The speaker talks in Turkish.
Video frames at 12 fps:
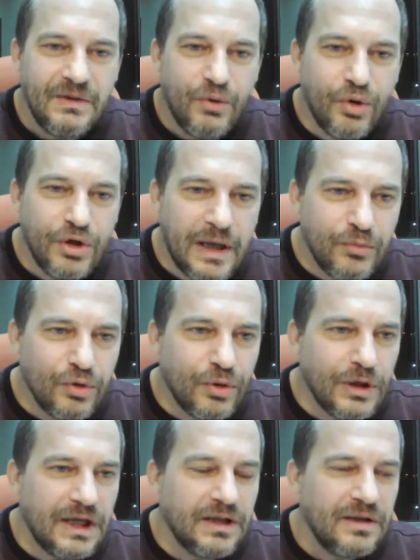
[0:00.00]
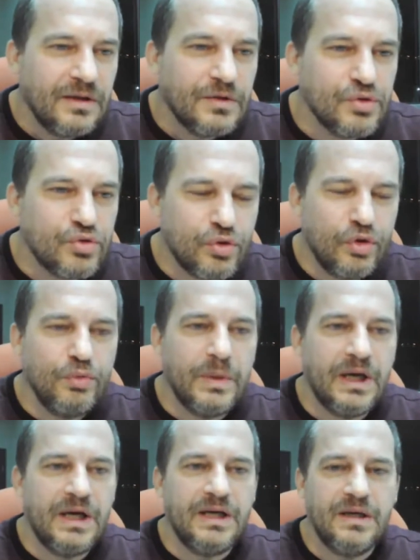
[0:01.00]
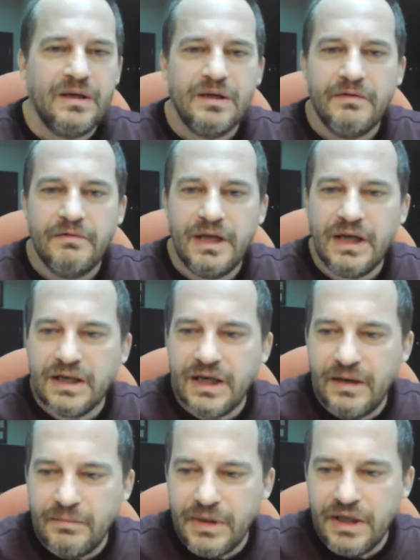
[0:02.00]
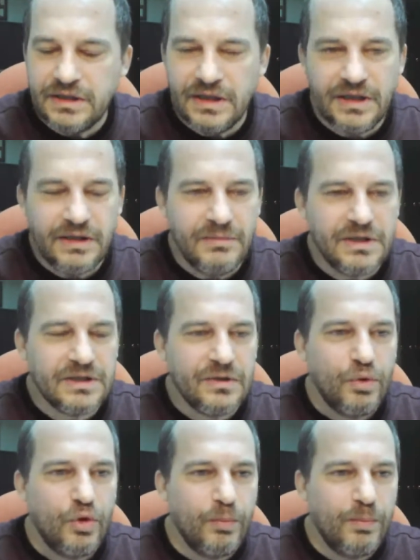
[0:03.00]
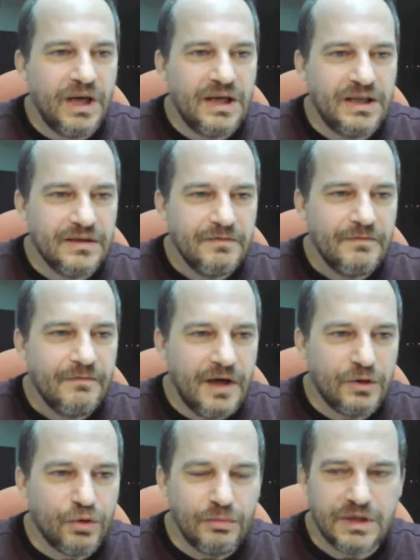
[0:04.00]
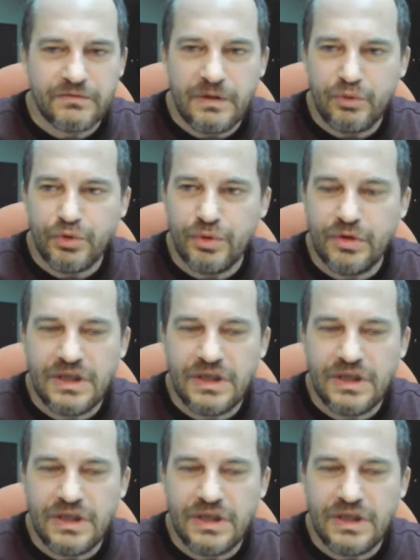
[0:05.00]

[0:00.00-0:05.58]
Önemli olan soy bağı veya kan bağı dediğimiz o bağın var olması ve bunun